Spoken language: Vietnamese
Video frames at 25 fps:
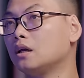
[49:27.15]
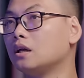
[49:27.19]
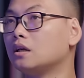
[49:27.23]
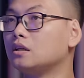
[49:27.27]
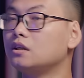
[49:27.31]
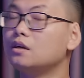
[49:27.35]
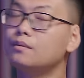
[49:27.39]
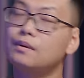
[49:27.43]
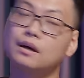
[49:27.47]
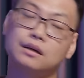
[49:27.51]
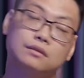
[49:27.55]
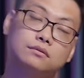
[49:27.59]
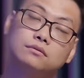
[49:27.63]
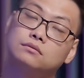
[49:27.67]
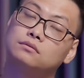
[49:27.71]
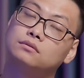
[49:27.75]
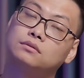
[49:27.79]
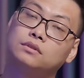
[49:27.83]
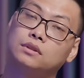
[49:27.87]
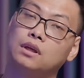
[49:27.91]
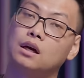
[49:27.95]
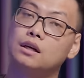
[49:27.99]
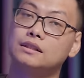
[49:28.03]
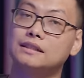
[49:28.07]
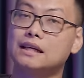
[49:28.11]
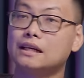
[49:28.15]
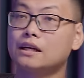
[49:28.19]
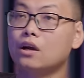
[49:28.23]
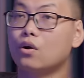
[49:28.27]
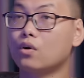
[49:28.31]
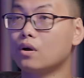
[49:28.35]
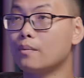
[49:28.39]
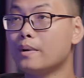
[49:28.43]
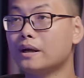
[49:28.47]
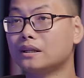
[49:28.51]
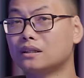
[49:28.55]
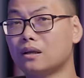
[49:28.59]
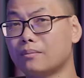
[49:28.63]
Nhưng mà thời gian đầu
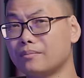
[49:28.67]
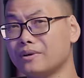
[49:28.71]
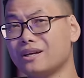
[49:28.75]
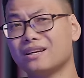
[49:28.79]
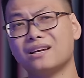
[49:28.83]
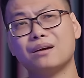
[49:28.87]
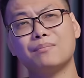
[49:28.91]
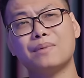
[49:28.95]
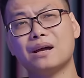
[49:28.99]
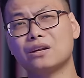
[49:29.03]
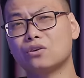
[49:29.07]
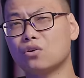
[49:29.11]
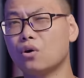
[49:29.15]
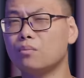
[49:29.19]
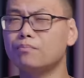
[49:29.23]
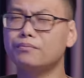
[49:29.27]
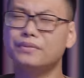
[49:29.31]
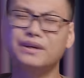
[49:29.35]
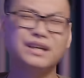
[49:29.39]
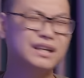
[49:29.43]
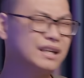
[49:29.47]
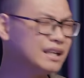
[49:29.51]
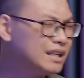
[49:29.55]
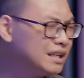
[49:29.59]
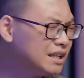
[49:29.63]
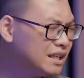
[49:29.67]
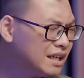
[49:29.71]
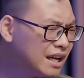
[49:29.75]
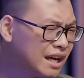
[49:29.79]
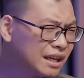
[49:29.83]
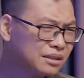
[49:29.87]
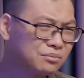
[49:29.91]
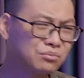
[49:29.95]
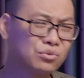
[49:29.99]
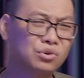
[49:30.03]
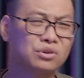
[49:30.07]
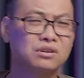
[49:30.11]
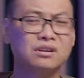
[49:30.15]
các bạn tập ấy, các bạn copy y
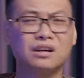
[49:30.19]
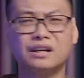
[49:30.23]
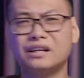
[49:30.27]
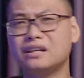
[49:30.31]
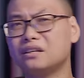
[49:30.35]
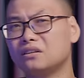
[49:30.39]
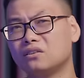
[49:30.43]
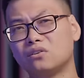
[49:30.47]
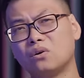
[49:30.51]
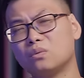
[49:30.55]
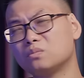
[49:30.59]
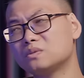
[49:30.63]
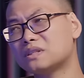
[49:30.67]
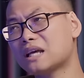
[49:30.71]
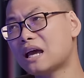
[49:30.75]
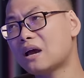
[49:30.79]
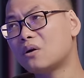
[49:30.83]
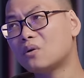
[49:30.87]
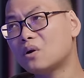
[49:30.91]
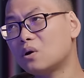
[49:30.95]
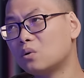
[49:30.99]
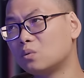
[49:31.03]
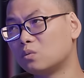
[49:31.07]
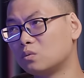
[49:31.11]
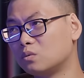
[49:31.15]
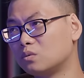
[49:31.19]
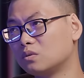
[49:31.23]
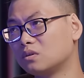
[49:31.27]
hệt một người đi, nó không sao đâu.